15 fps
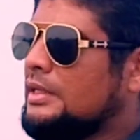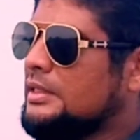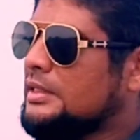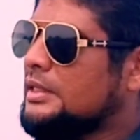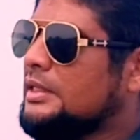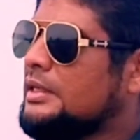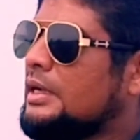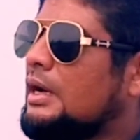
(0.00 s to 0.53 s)
இந்த
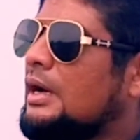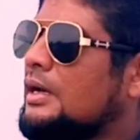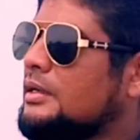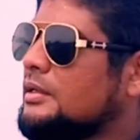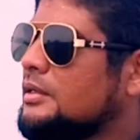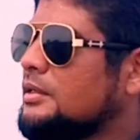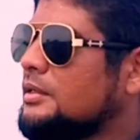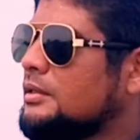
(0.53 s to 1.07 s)

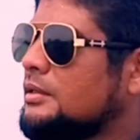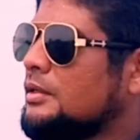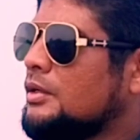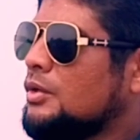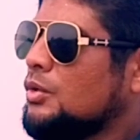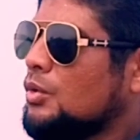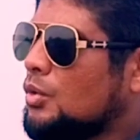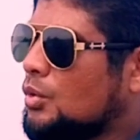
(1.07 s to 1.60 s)
ஆறு
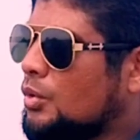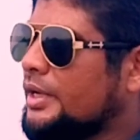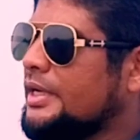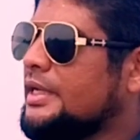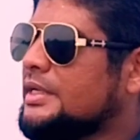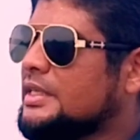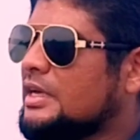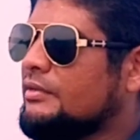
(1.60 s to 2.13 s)

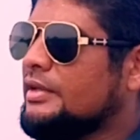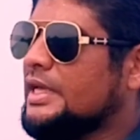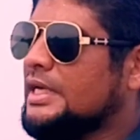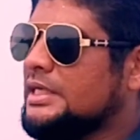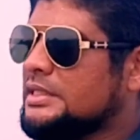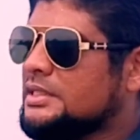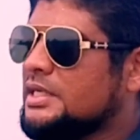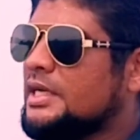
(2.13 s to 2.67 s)
குடிநீர்
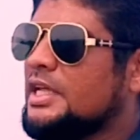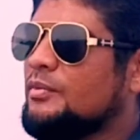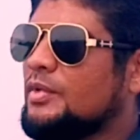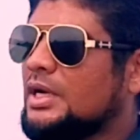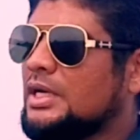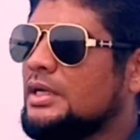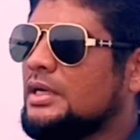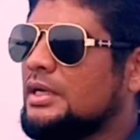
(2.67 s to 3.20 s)
தேவையை சென்னை
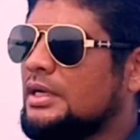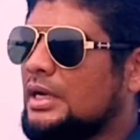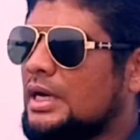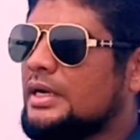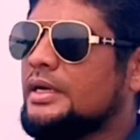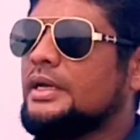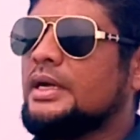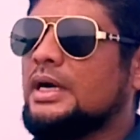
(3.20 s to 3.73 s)
மக்களுக்கு
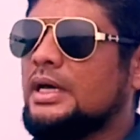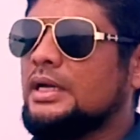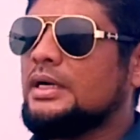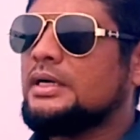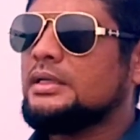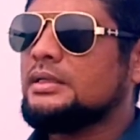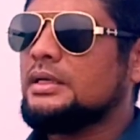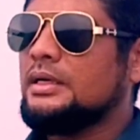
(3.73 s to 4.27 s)
அன்றைய
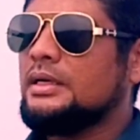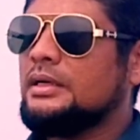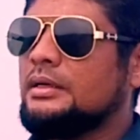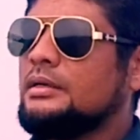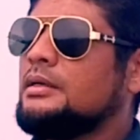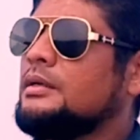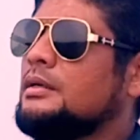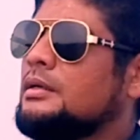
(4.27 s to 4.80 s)
காலகட்டத்தில்
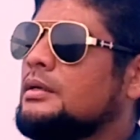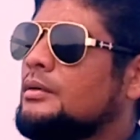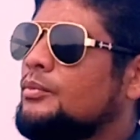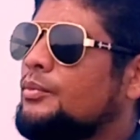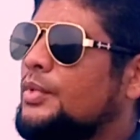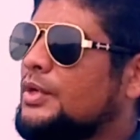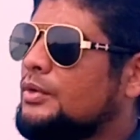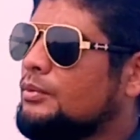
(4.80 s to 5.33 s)

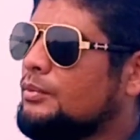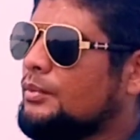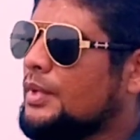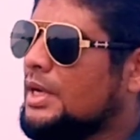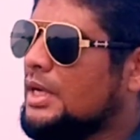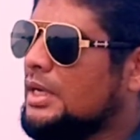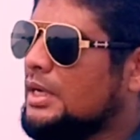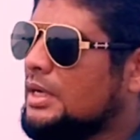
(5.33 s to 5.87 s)

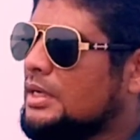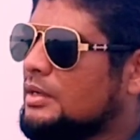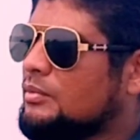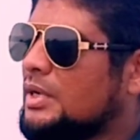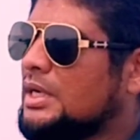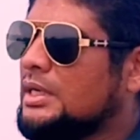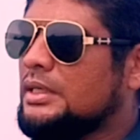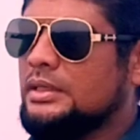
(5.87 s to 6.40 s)
பெரும்பாலான
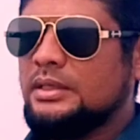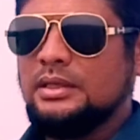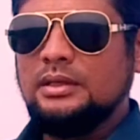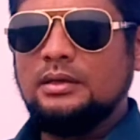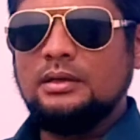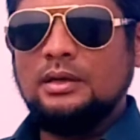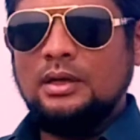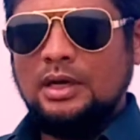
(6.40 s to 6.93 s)
மக்களுக்கு
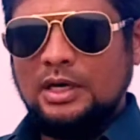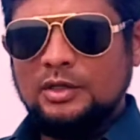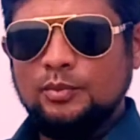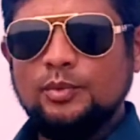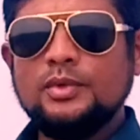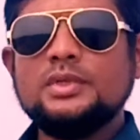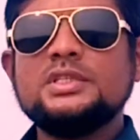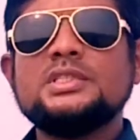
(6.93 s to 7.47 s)
அது
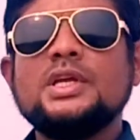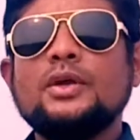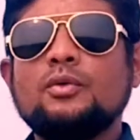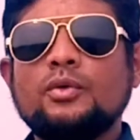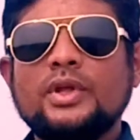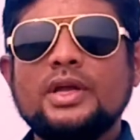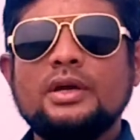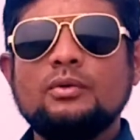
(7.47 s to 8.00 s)
பூர்த்தி
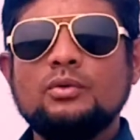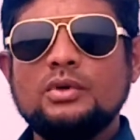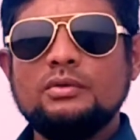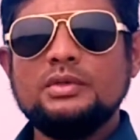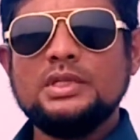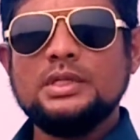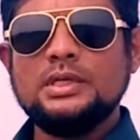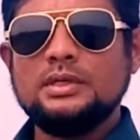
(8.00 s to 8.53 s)
செய்யக்கூடிய ஒரு
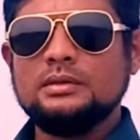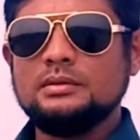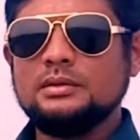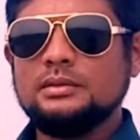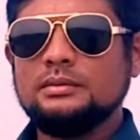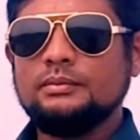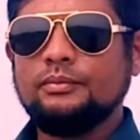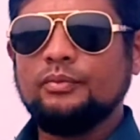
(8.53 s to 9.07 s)
விதத்தில்
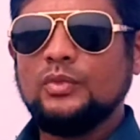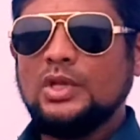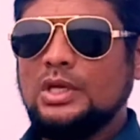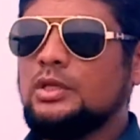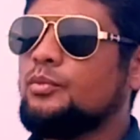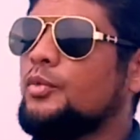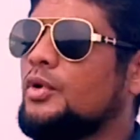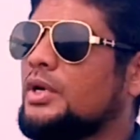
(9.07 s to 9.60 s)
இருந்தது
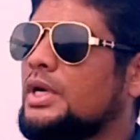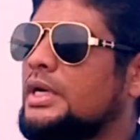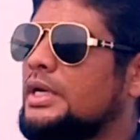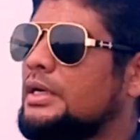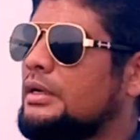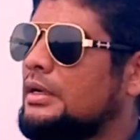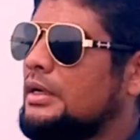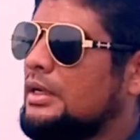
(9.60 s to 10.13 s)
இது போக
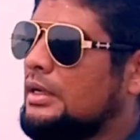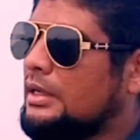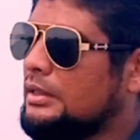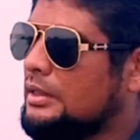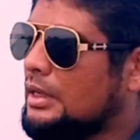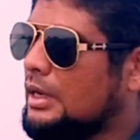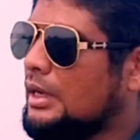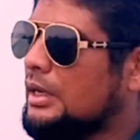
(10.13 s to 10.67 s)

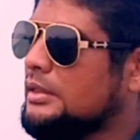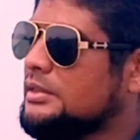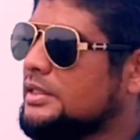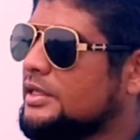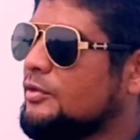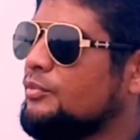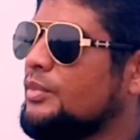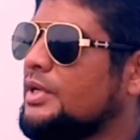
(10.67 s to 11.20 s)
இந்த
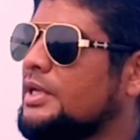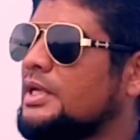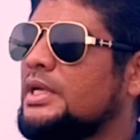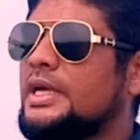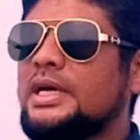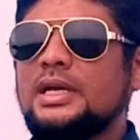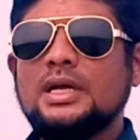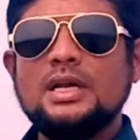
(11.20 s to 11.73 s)
ஆற்றை நம்பி
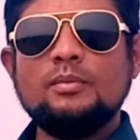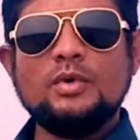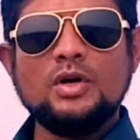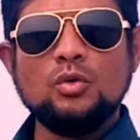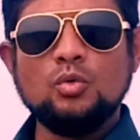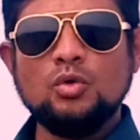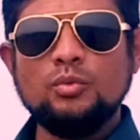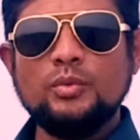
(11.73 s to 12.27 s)

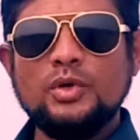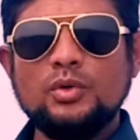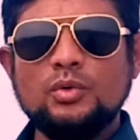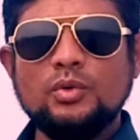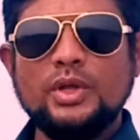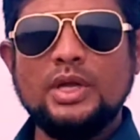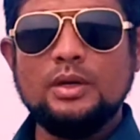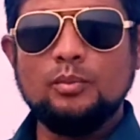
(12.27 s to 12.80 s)
ஏராளமான
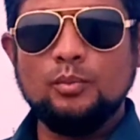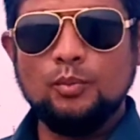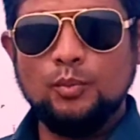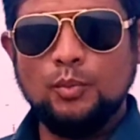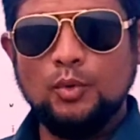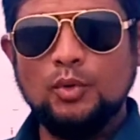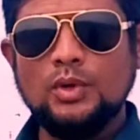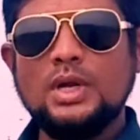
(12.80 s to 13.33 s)
குடும்பங்களுடைய
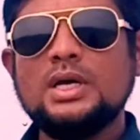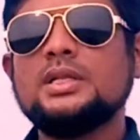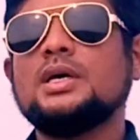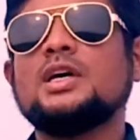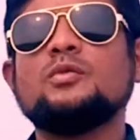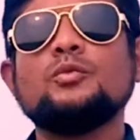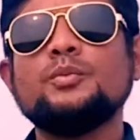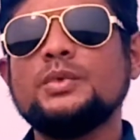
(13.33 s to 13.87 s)

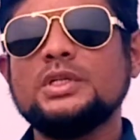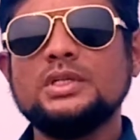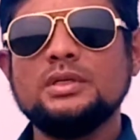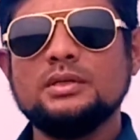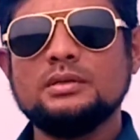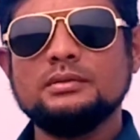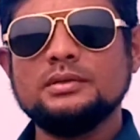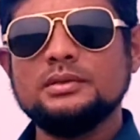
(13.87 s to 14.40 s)
பொருளாதாரமும்
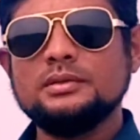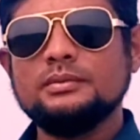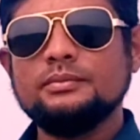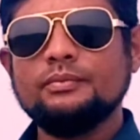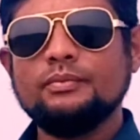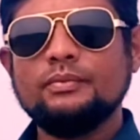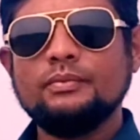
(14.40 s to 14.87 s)
இருந்துக்கிட்டு இருந்தது